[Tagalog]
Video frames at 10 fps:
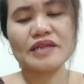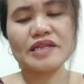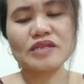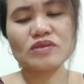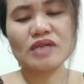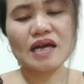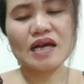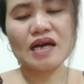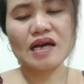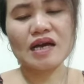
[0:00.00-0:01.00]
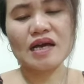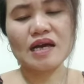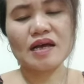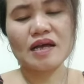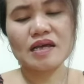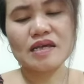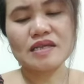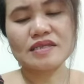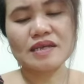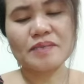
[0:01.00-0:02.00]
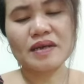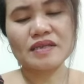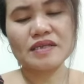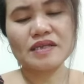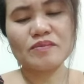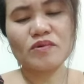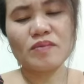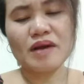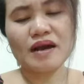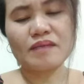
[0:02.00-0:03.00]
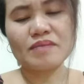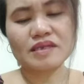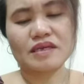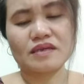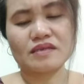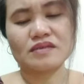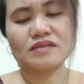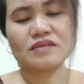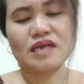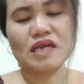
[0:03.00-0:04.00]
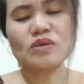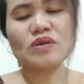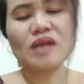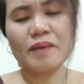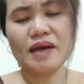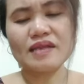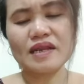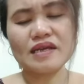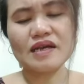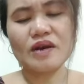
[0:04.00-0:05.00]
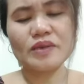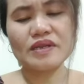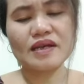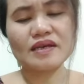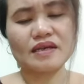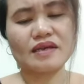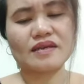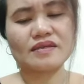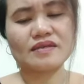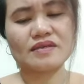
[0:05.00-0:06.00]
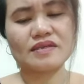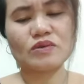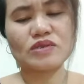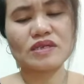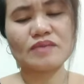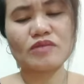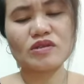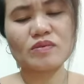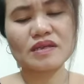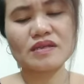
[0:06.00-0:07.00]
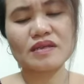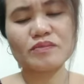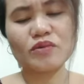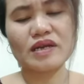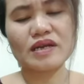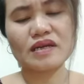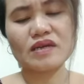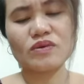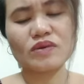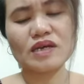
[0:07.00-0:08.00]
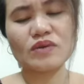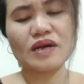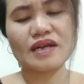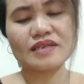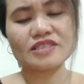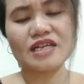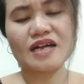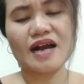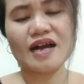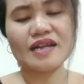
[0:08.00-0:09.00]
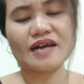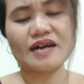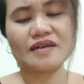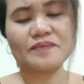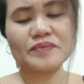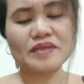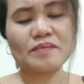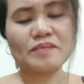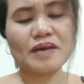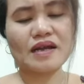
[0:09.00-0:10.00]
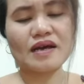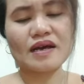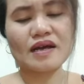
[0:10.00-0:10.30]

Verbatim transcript: Dito sa sa pagdidimo ko mga kabatang, ito napakadaling gawin lang eh. Sa kusina mo lang ito matatagpuan. Ang yung ano nga lang, tiyaga nga lang. Para